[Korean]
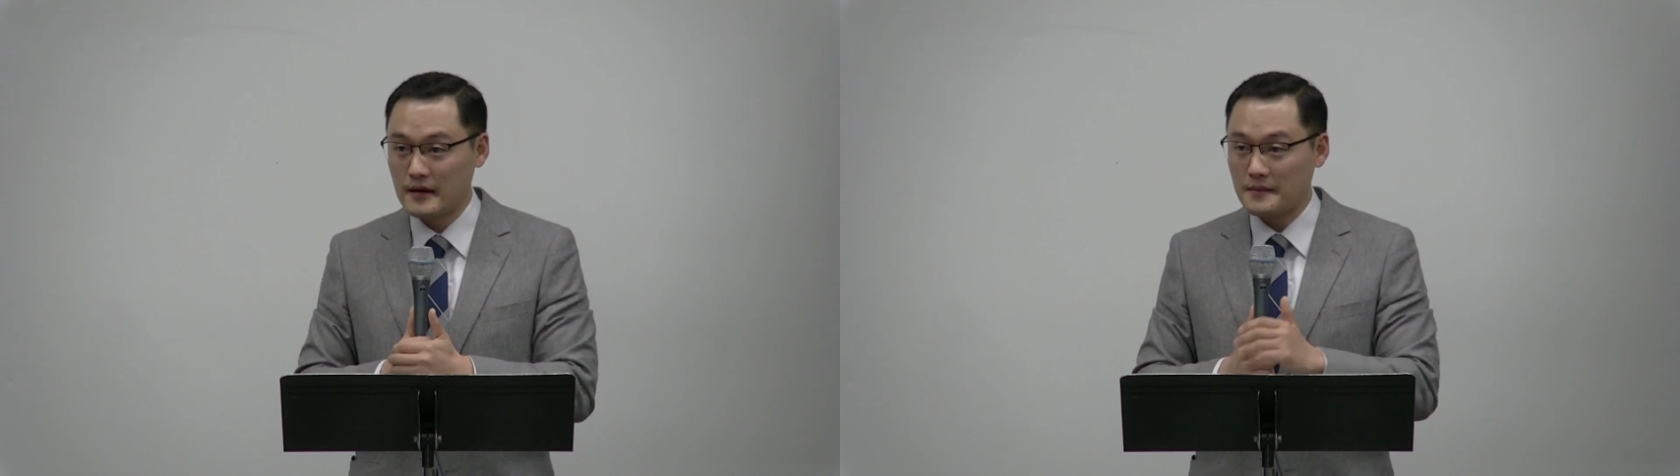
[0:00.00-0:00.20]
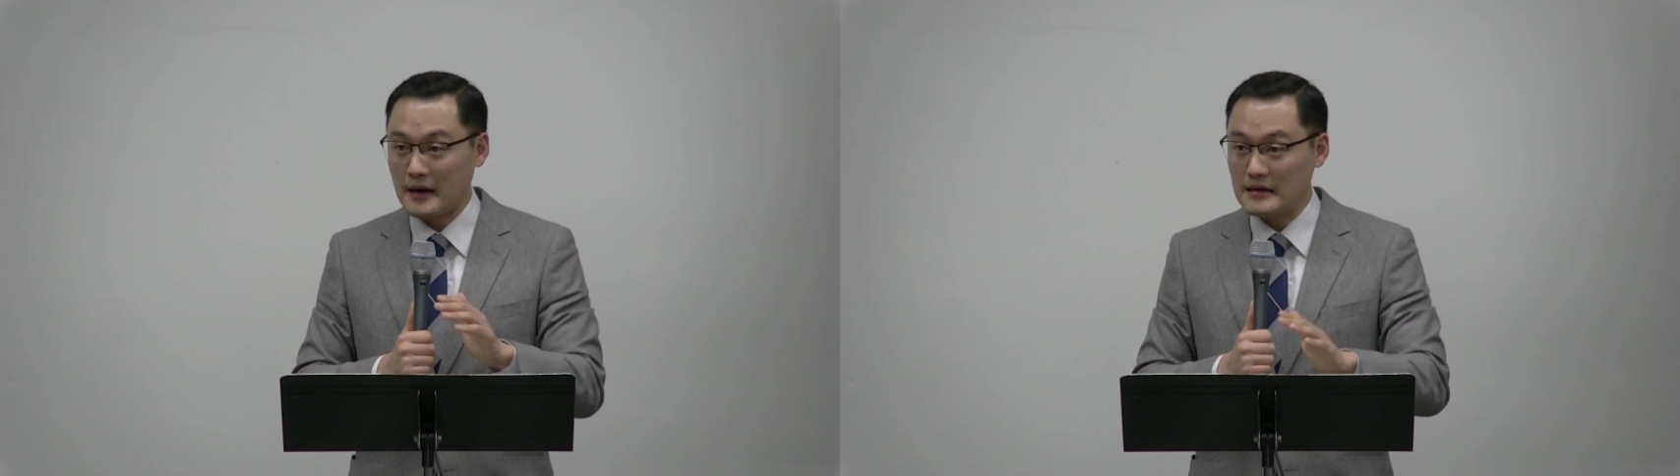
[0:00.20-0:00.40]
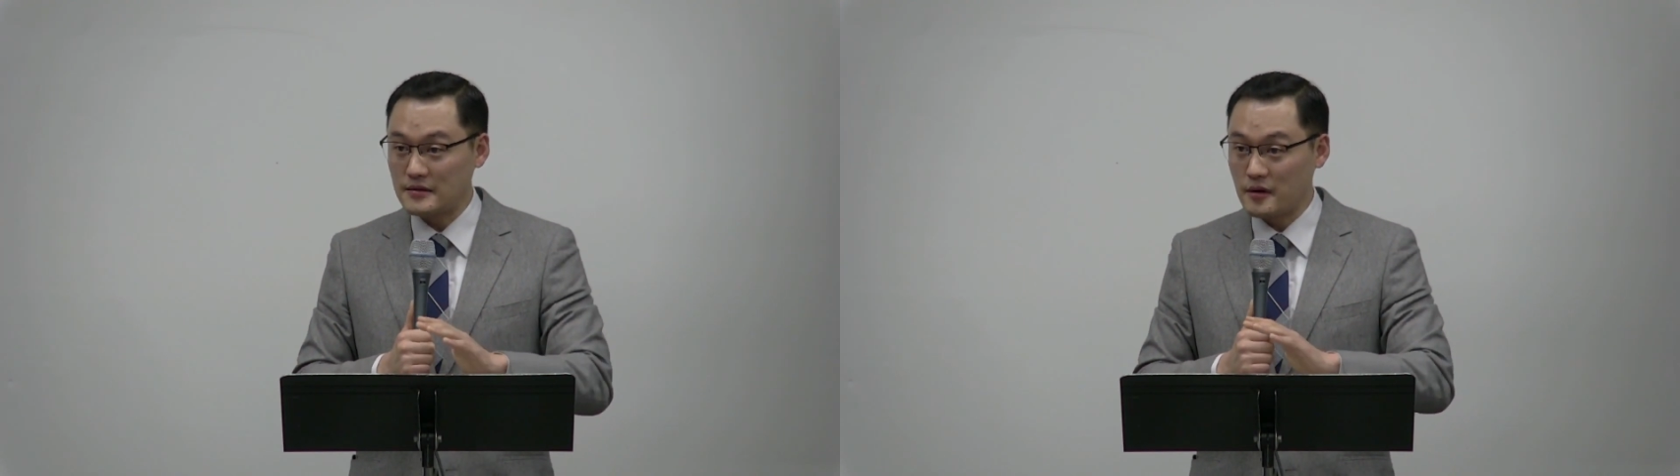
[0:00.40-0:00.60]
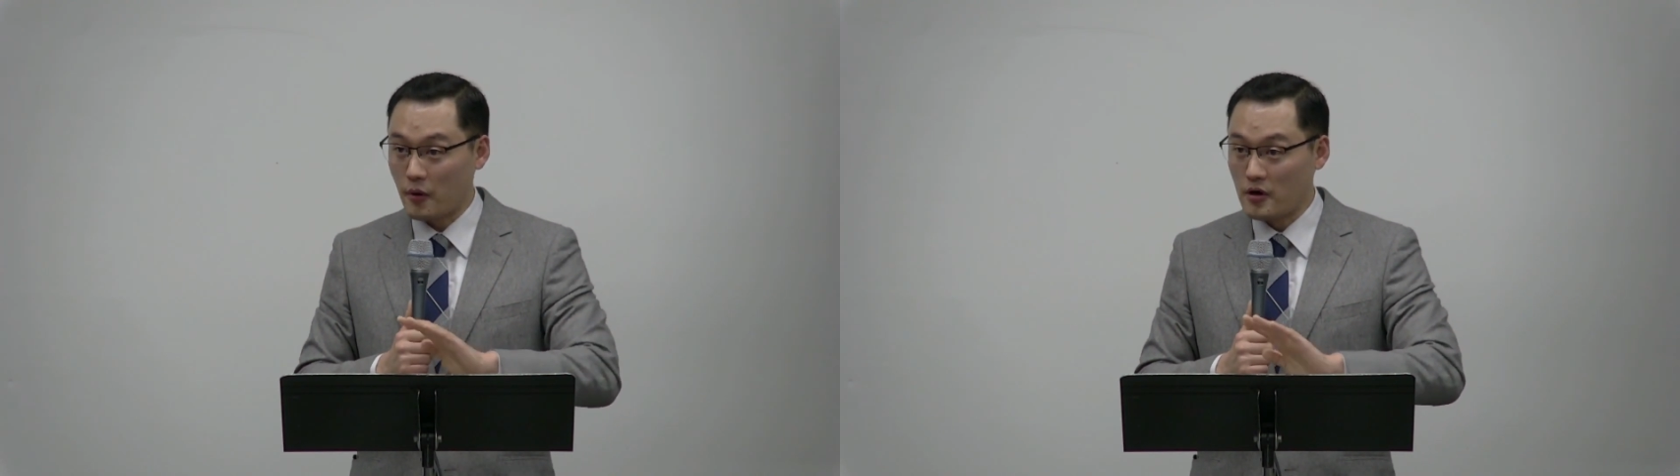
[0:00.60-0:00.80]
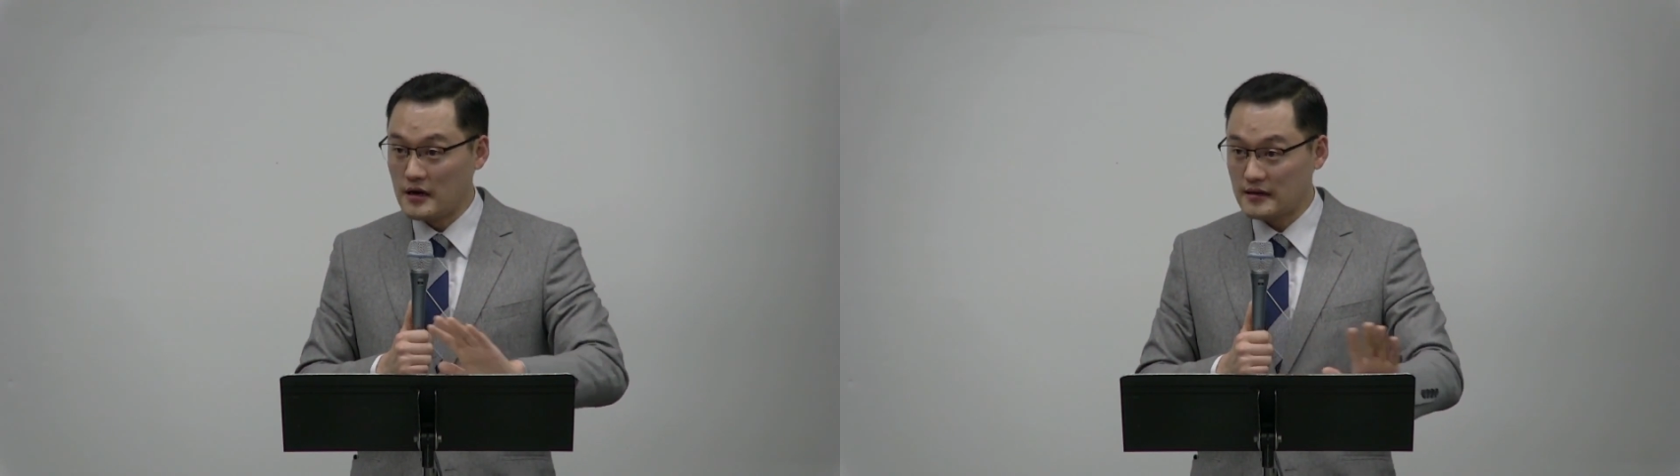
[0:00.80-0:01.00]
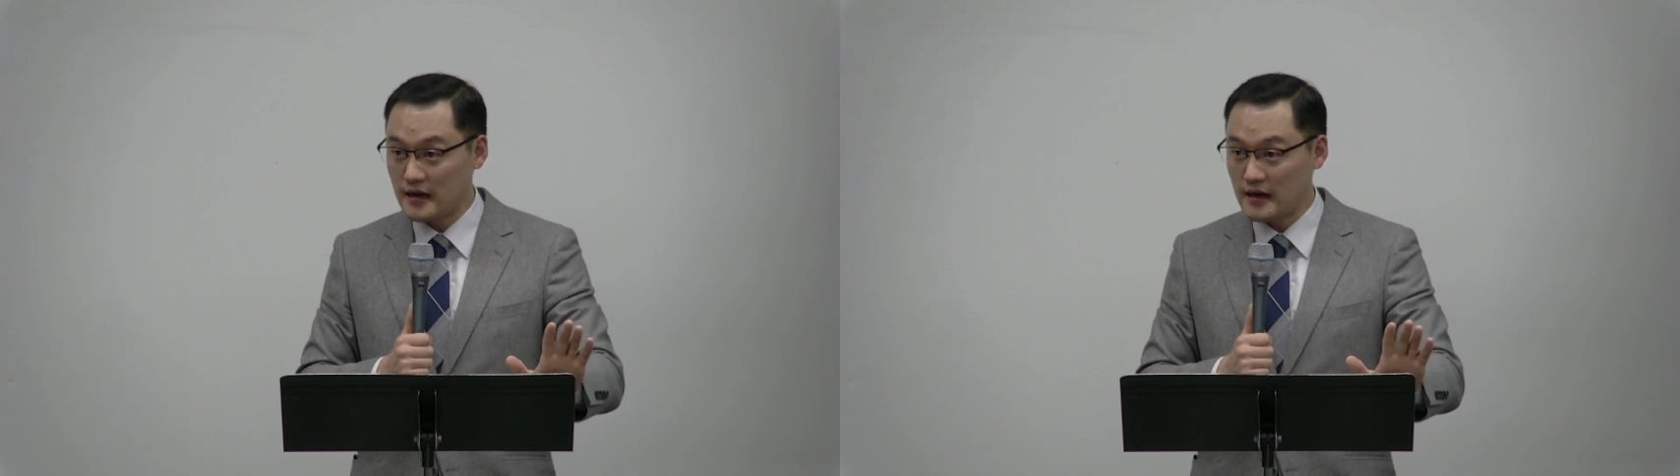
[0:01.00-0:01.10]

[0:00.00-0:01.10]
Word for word: 말씀을 멀리한